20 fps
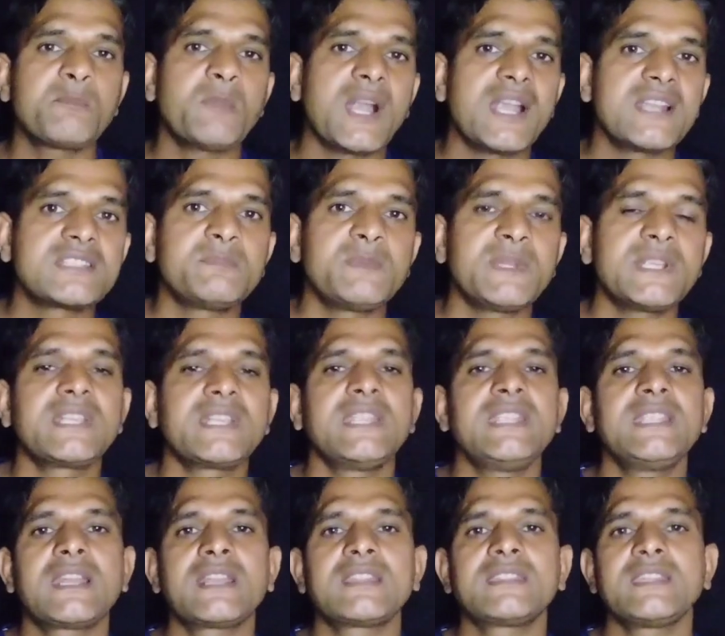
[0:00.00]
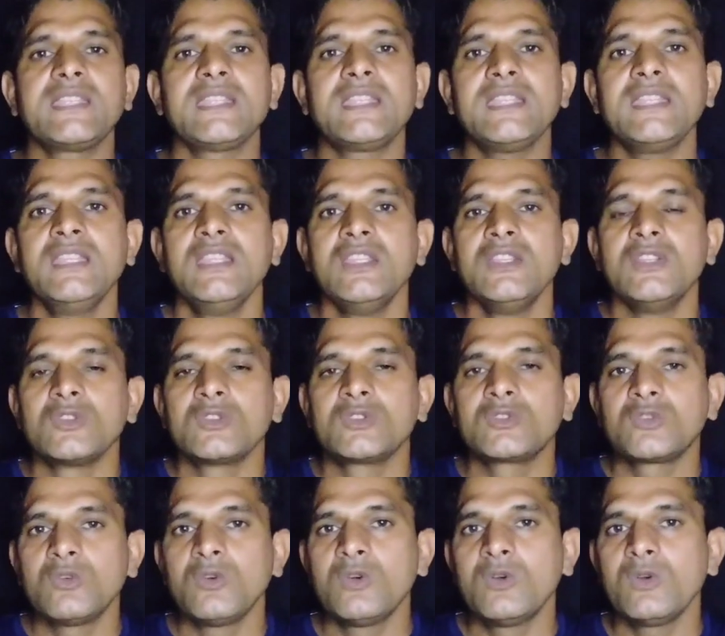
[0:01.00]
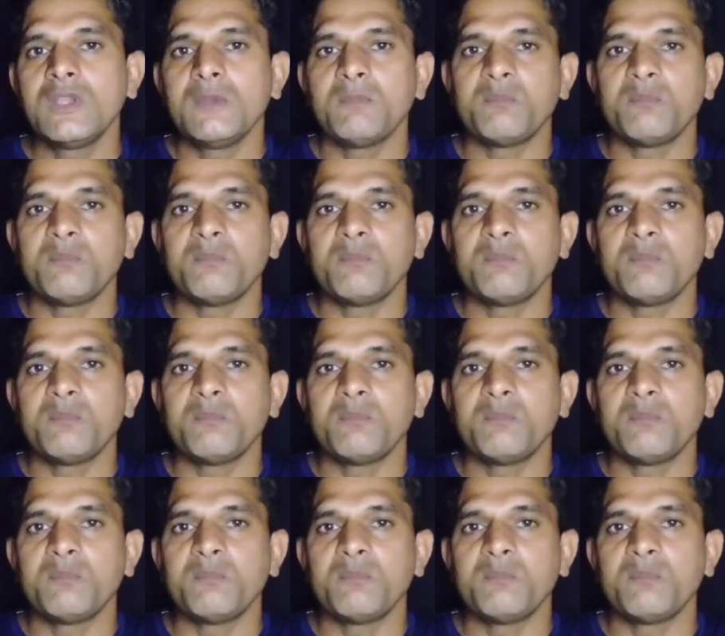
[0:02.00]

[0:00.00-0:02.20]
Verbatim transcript: अगर पार्टिसिपेट नहीं करते हैं तो